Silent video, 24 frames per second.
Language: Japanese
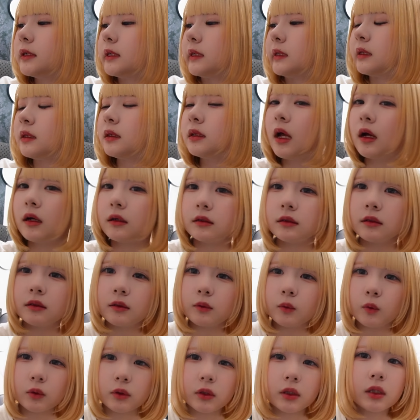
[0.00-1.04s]
一旦
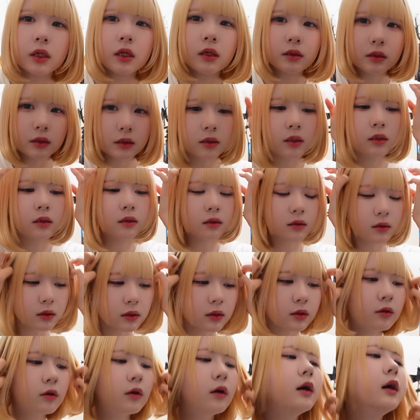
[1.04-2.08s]
こんな感じなんです
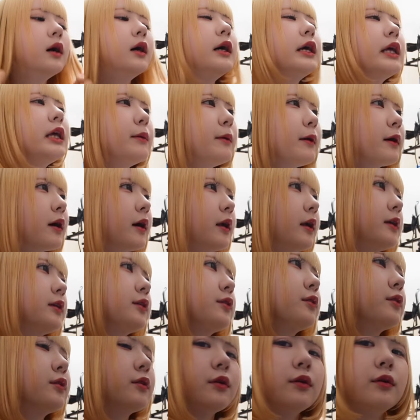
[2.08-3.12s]
けど、今から
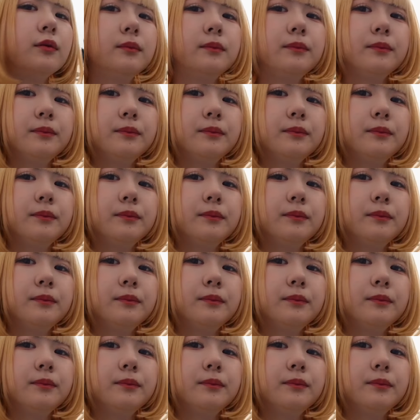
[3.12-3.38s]
ちょっと